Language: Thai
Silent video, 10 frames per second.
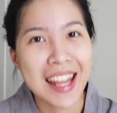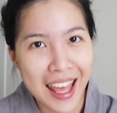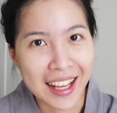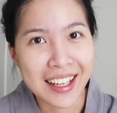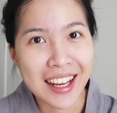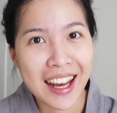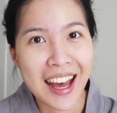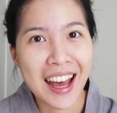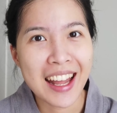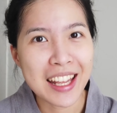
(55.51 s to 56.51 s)
เด็กนะ
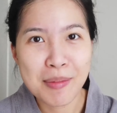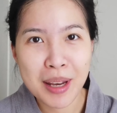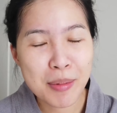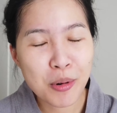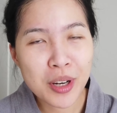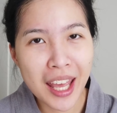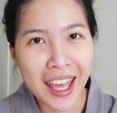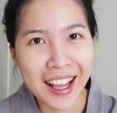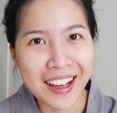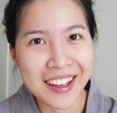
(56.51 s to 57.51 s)
คะ อันนี้ไม่ได้พูดเอ
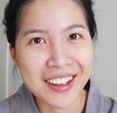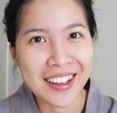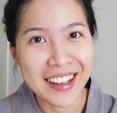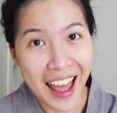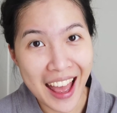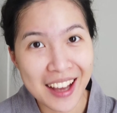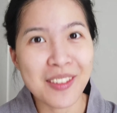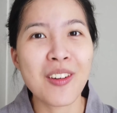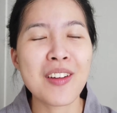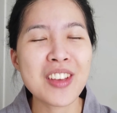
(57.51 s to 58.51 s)
งนะ
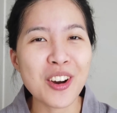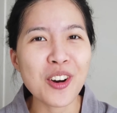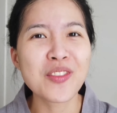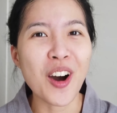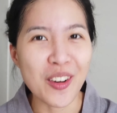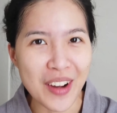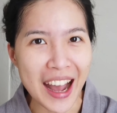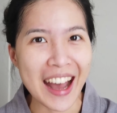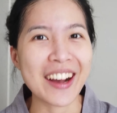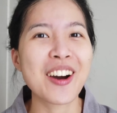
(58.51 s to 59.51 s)
เพราะว่ามีคนบอก
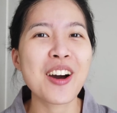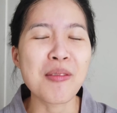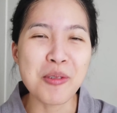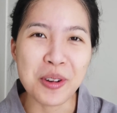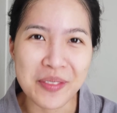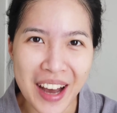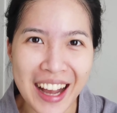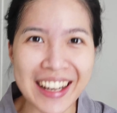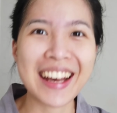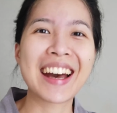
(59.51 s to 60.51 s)
มาก็ขอบคุณมา
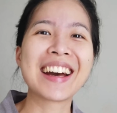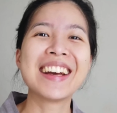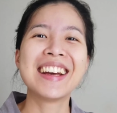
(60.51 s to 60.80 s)
กนะคะ